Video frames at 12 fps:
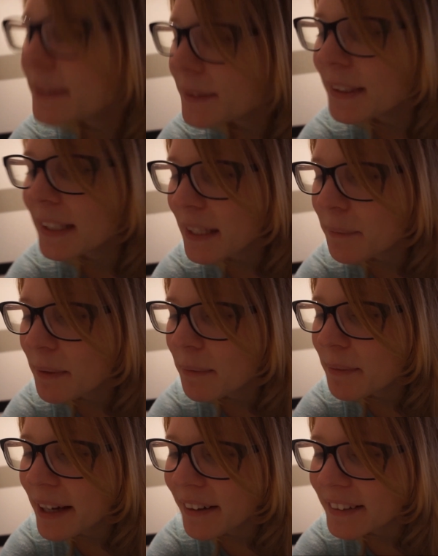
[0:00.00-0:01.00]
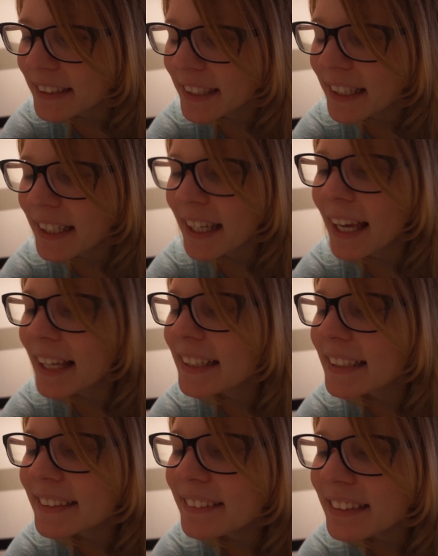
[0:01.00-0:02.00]
So soll ein Baby aussehen. Ein
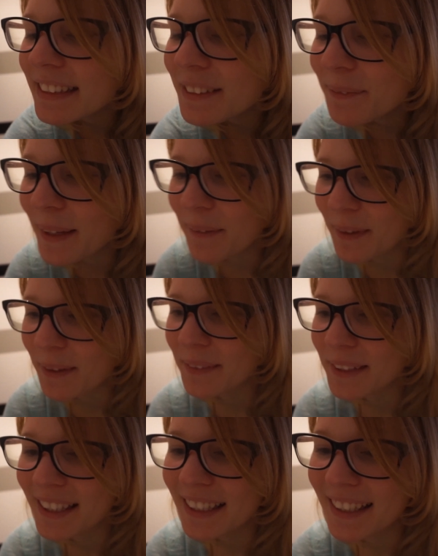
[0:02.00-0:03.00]
gesundes Speckbaby.